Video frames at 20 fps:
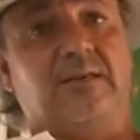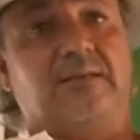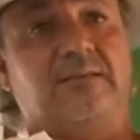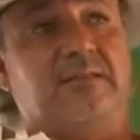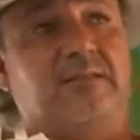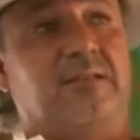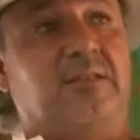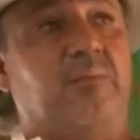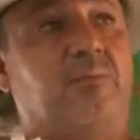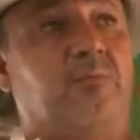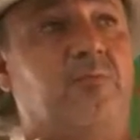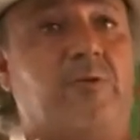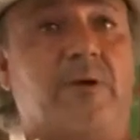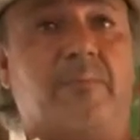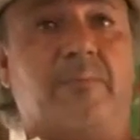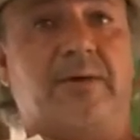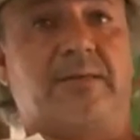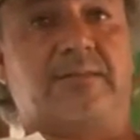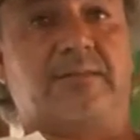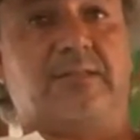c'est de
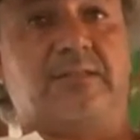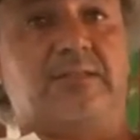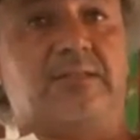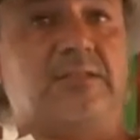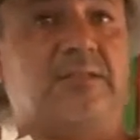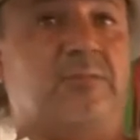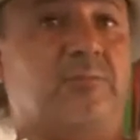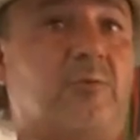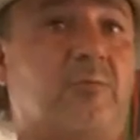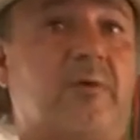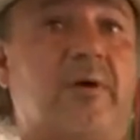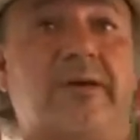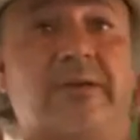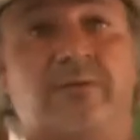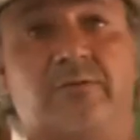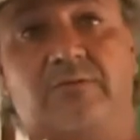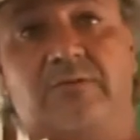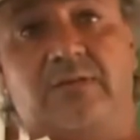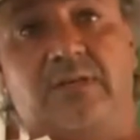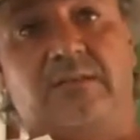pouvoir partager des moments avec
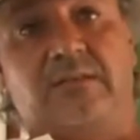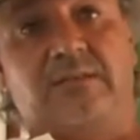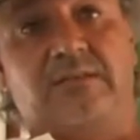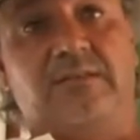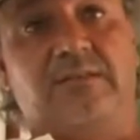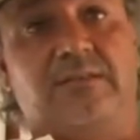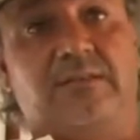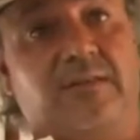d'autres artistes.